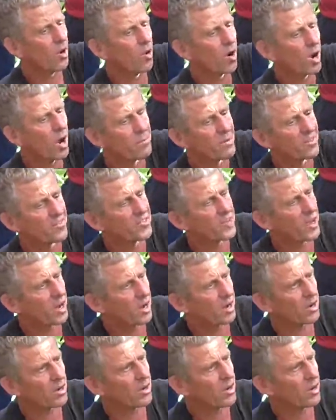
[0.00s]
on ramène
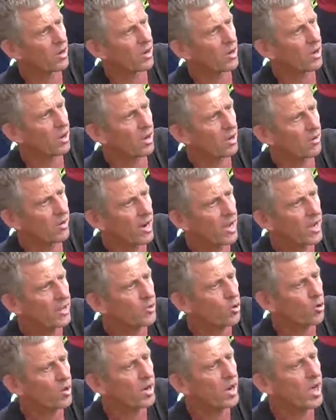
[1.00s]
ça, euh, voilà,
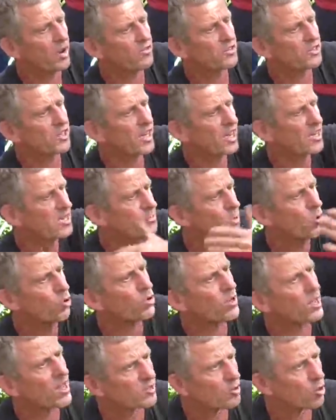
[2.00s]
donc là c'est quasiment
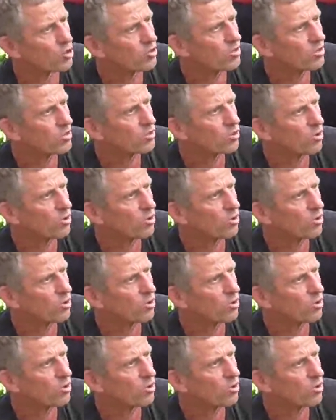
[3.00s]
que de l'azote.